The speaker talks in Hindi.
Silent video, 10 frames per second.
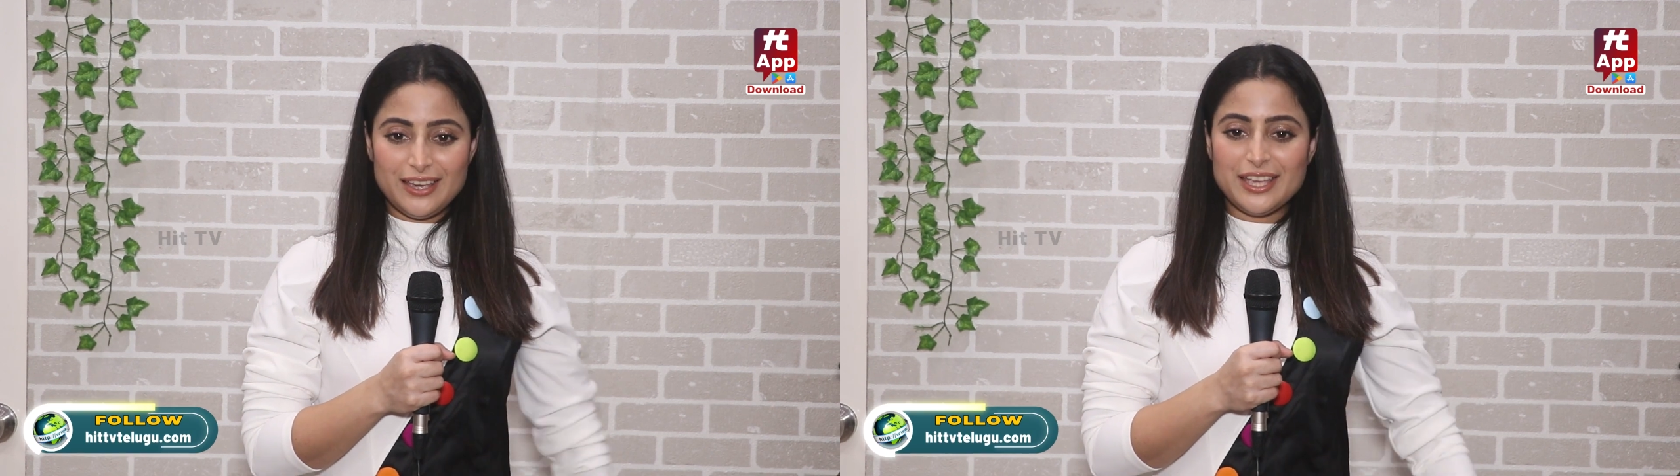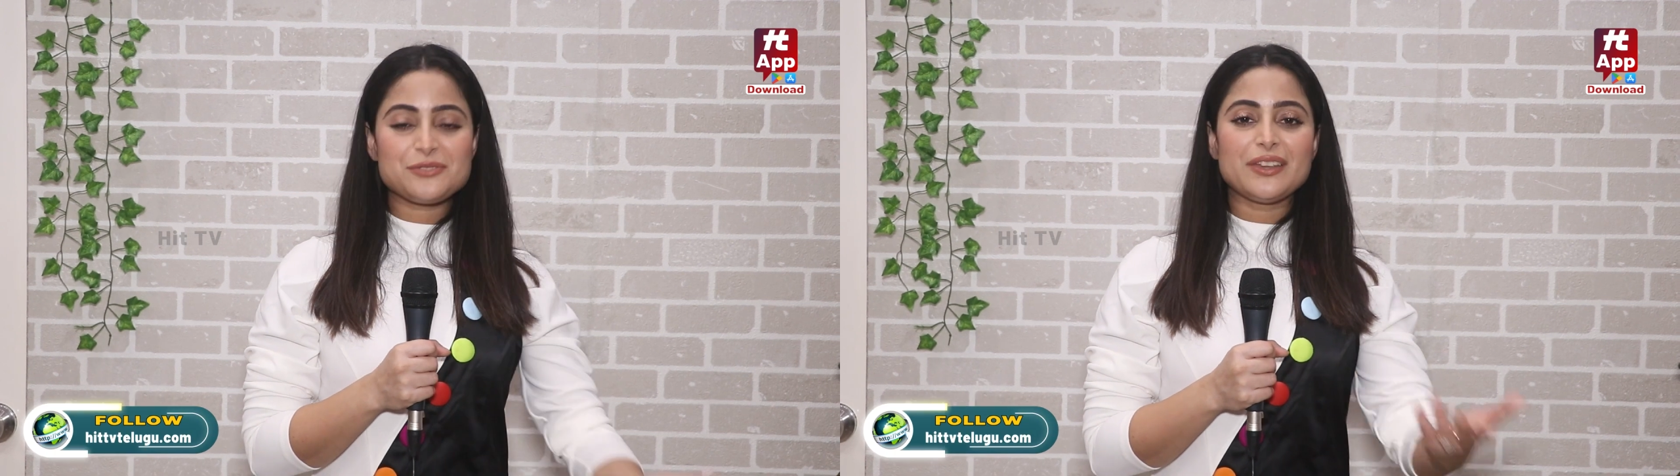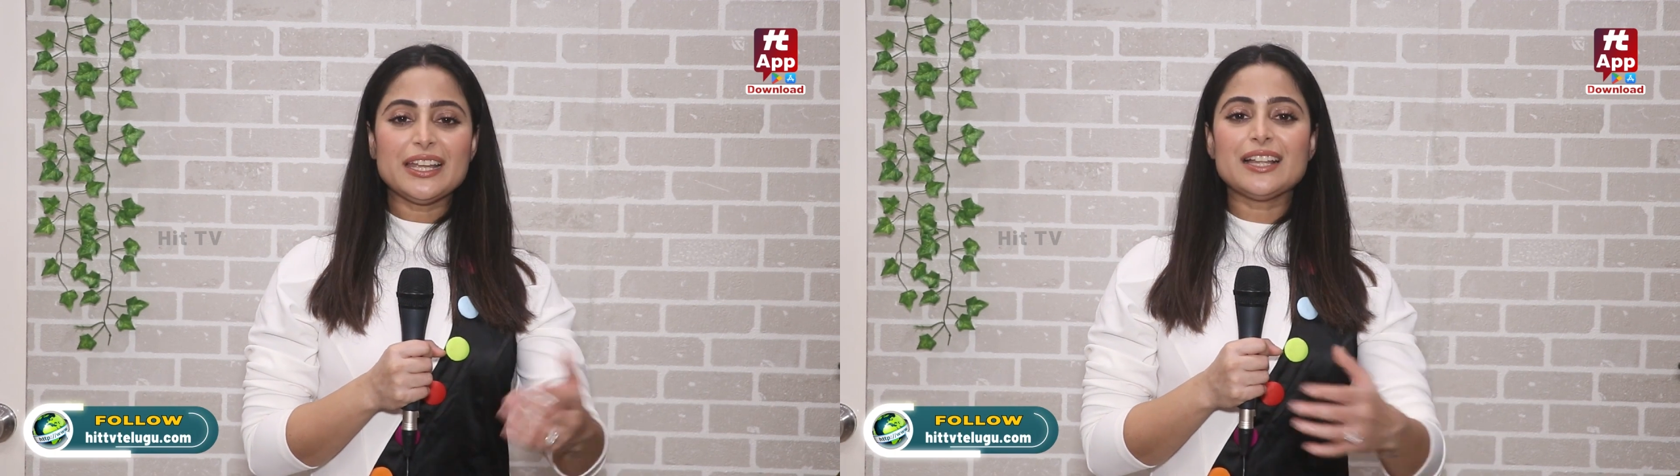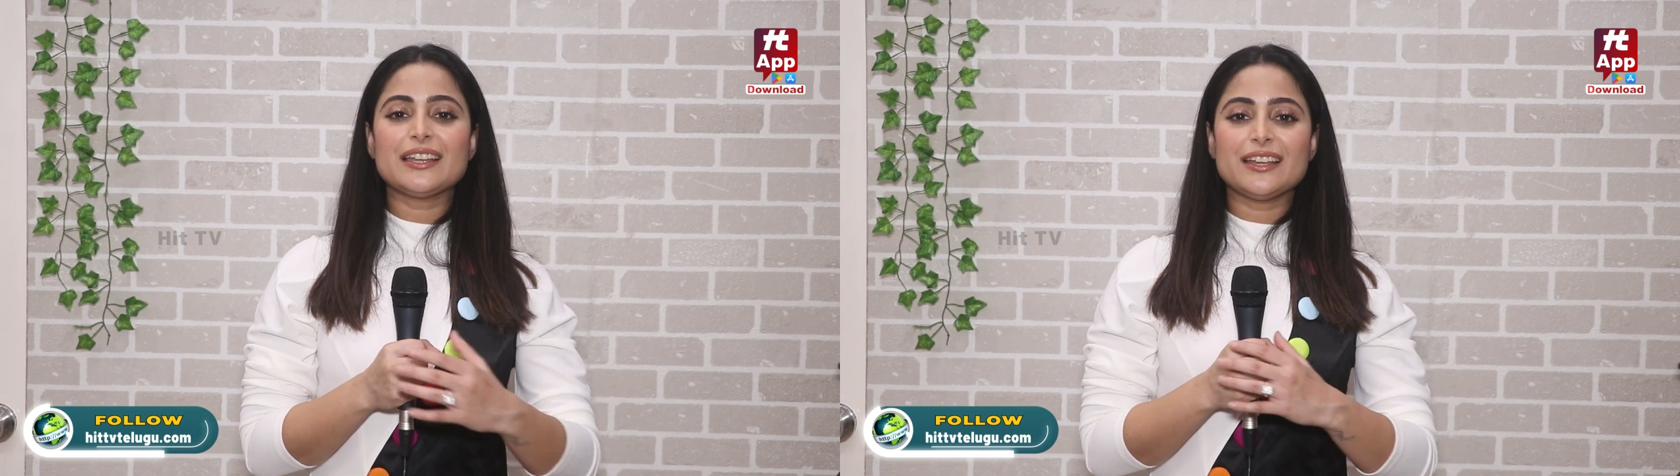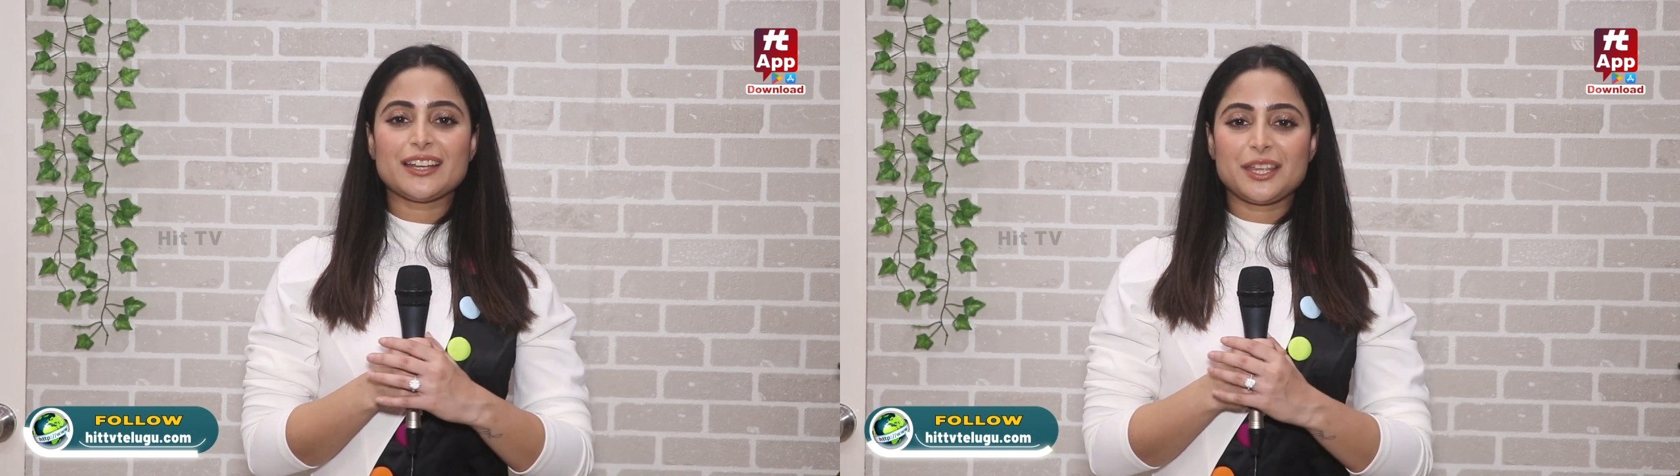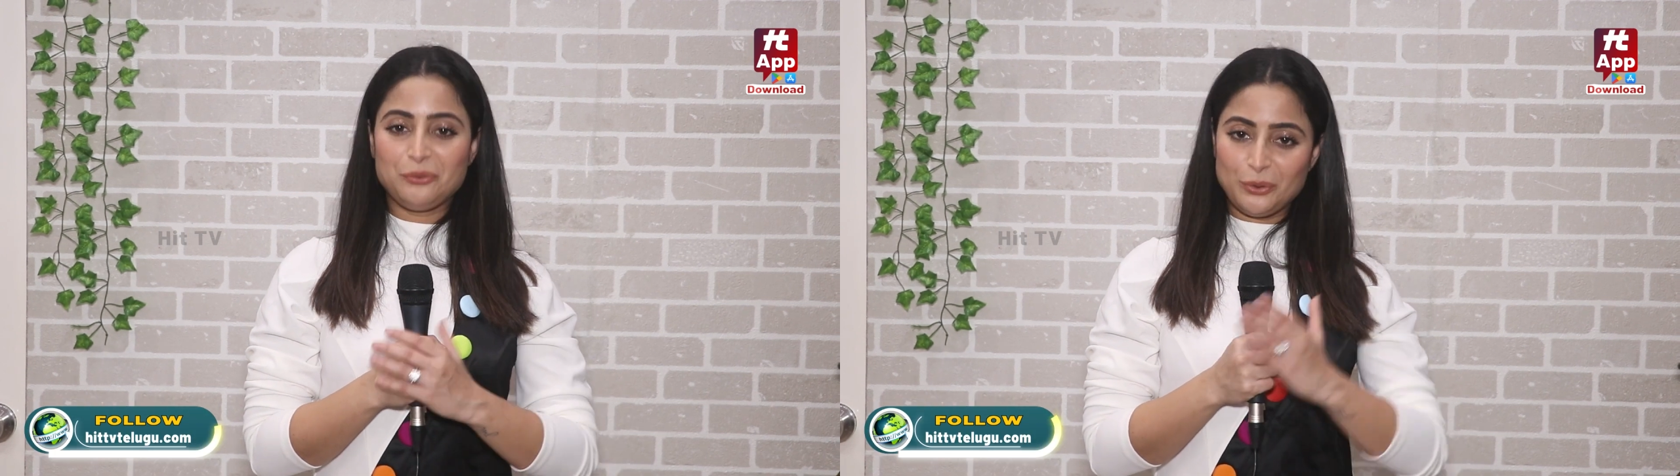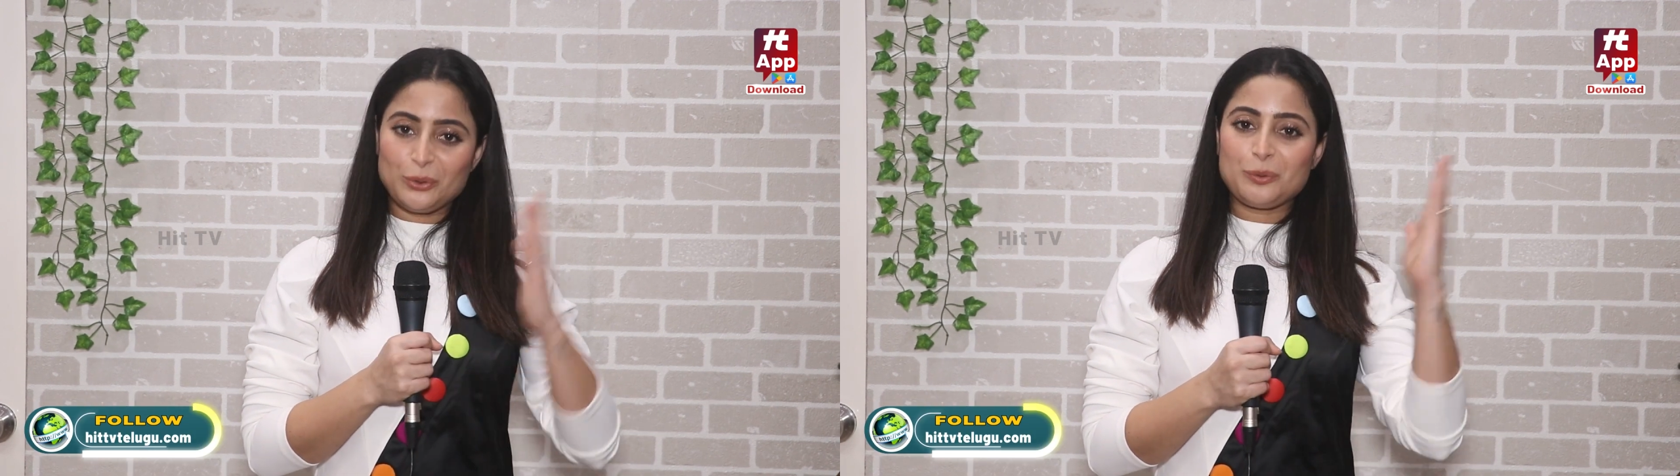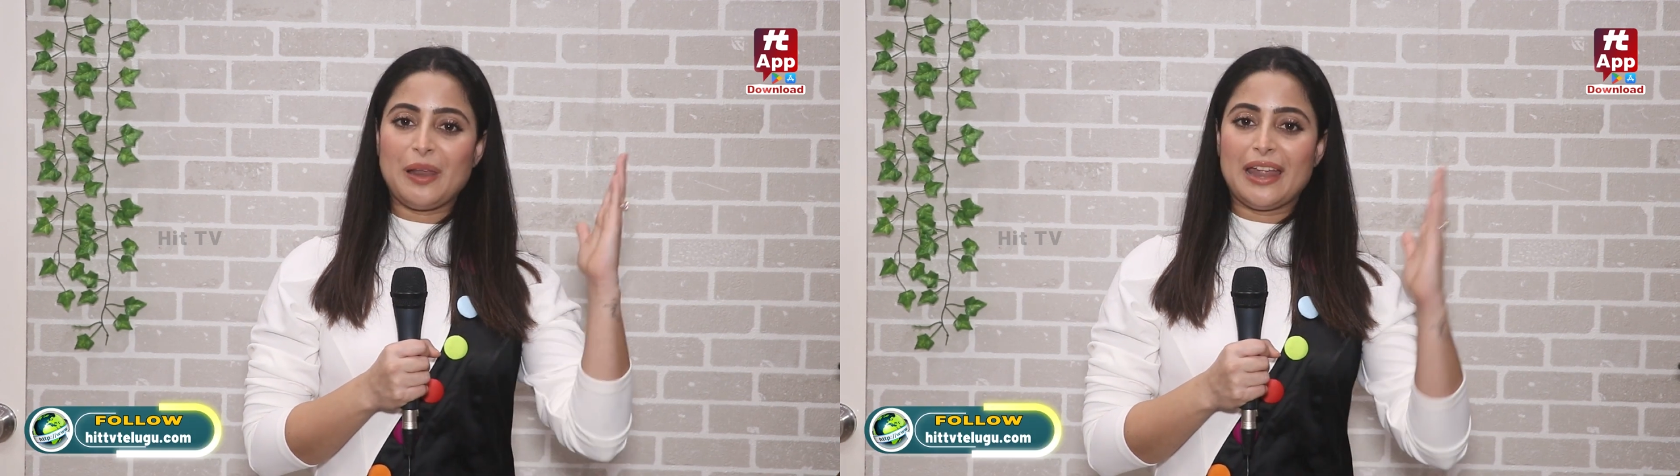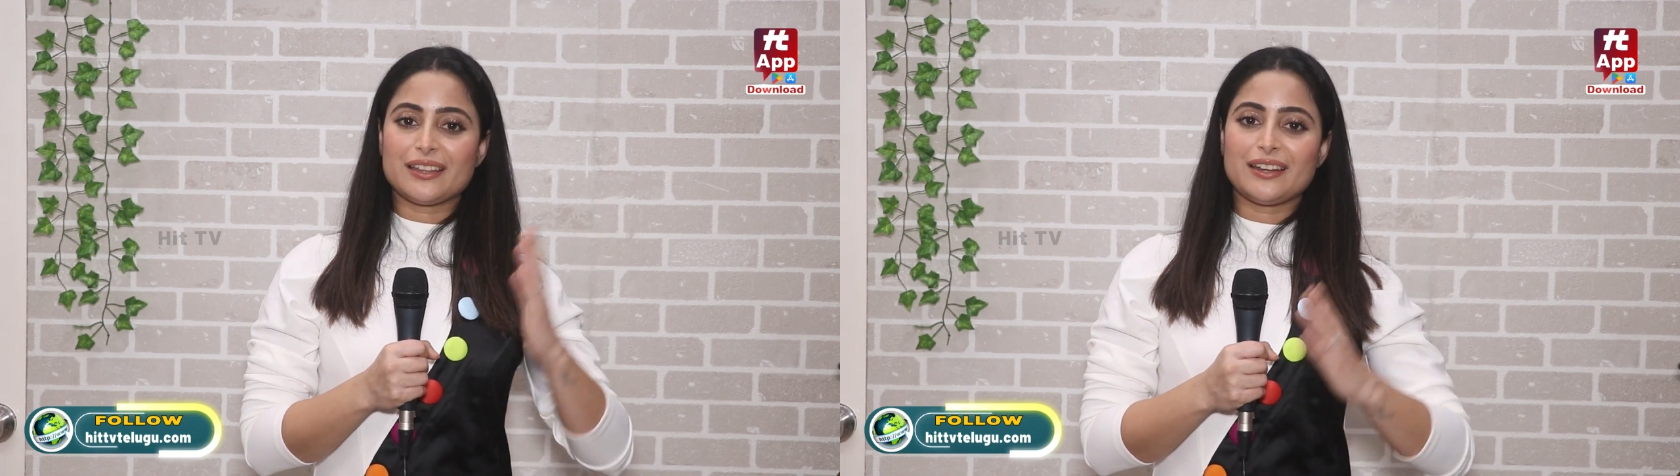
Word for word: इट्स वेरी क्लियर कि वो लोग प्लान